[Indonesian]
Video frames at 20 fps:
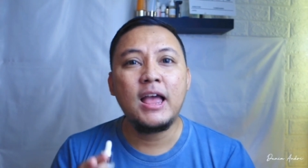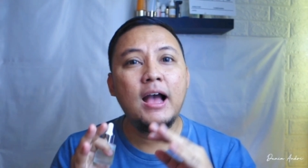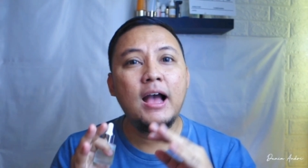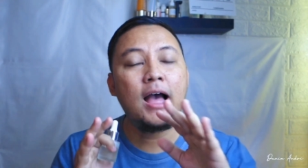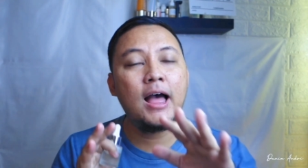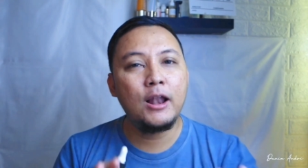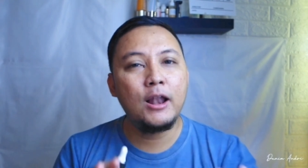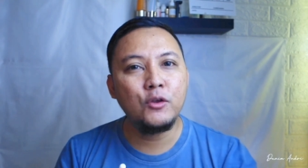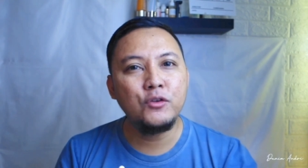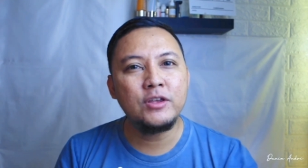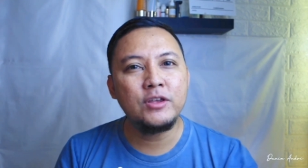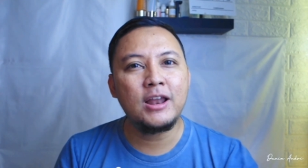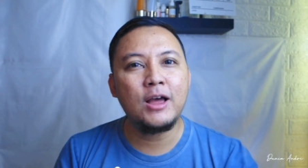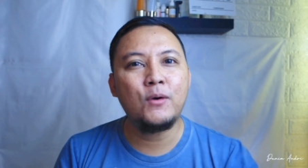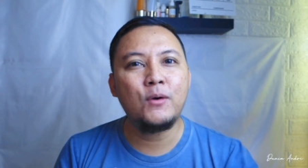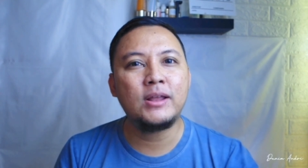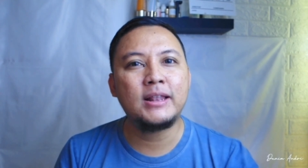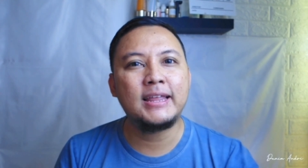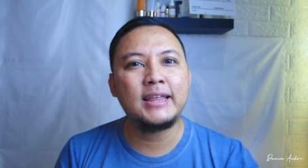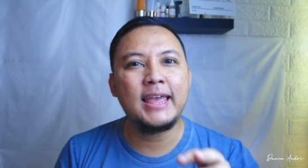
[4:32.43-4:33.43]
Kalau
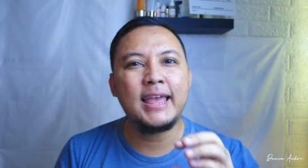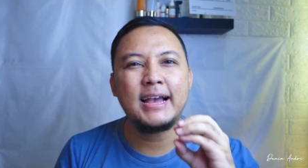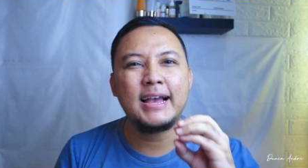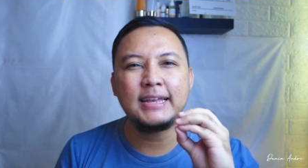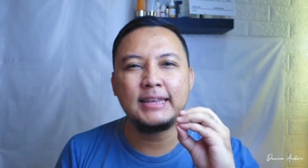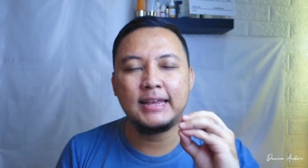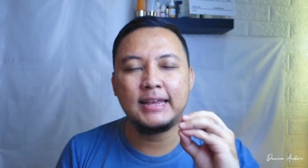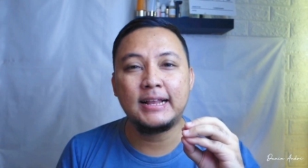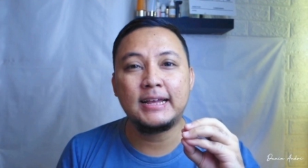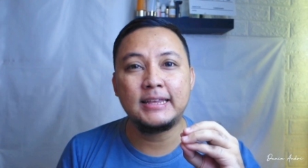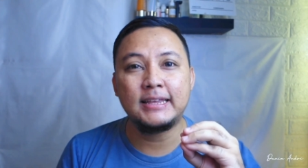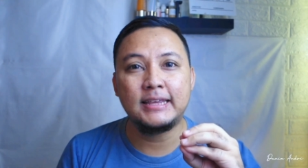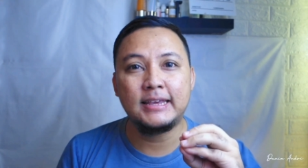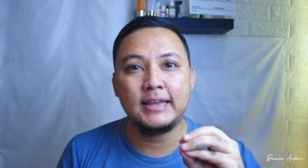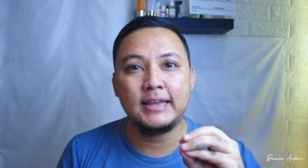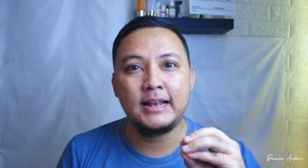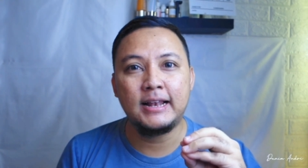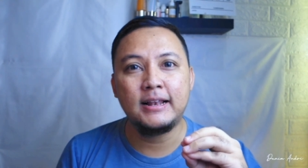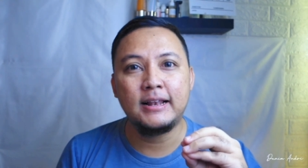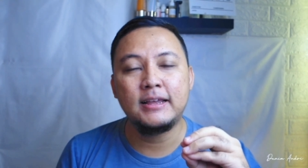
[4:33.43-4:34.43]
jerawatnya yang
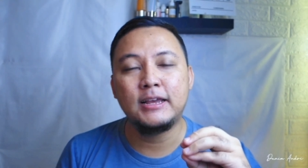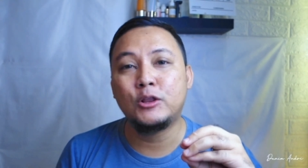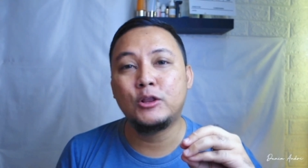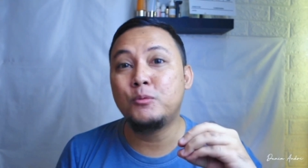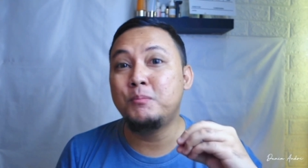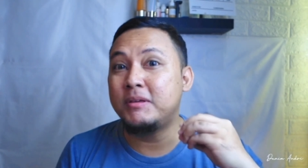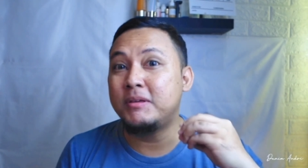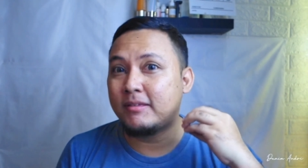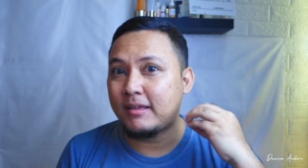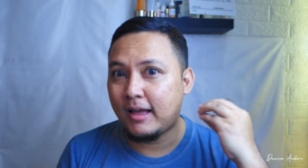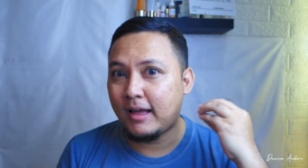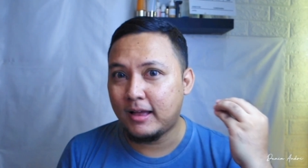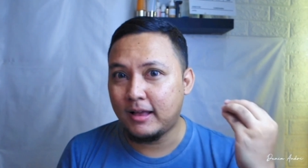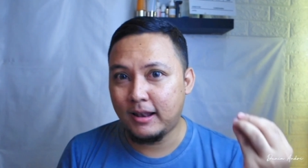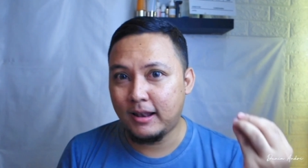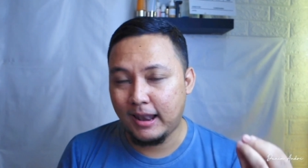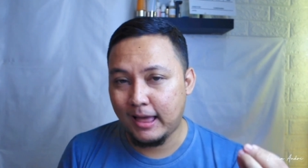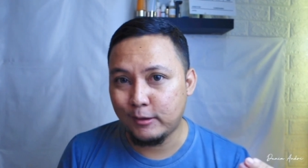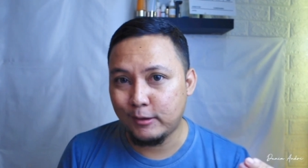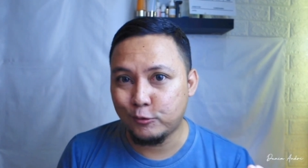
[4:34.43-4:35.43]
kecil-kecil itu bisa
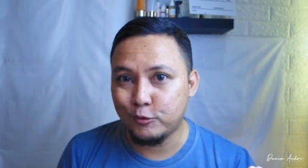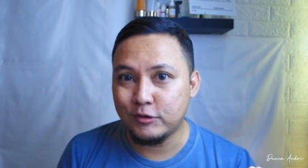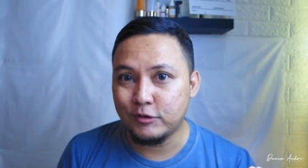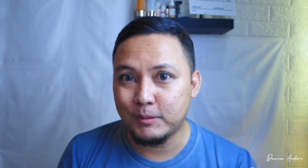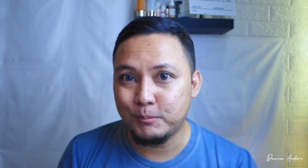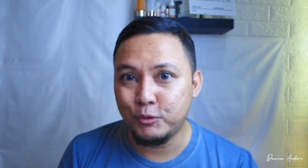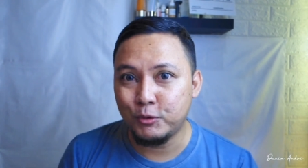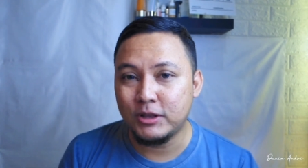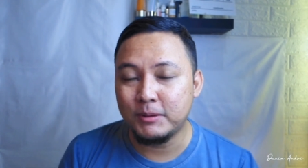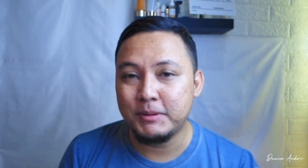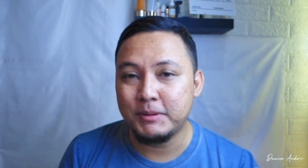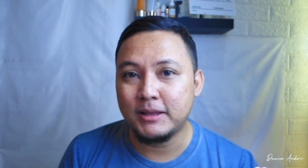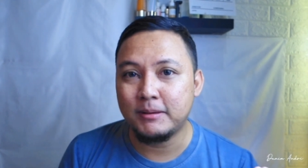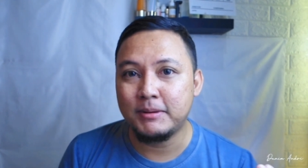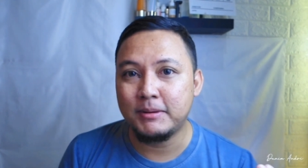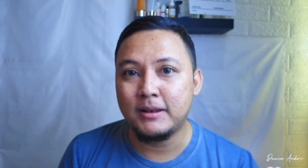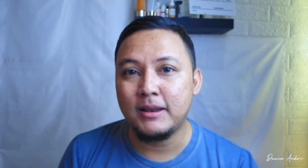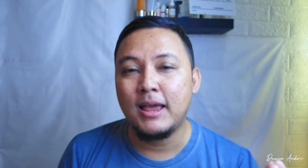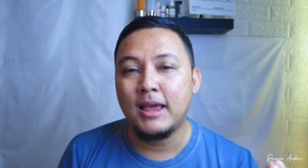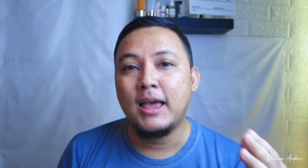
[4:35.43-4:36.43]
langsung sembuh,
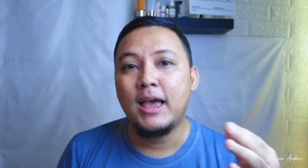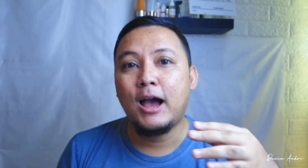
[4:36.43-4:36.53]
teman-teman.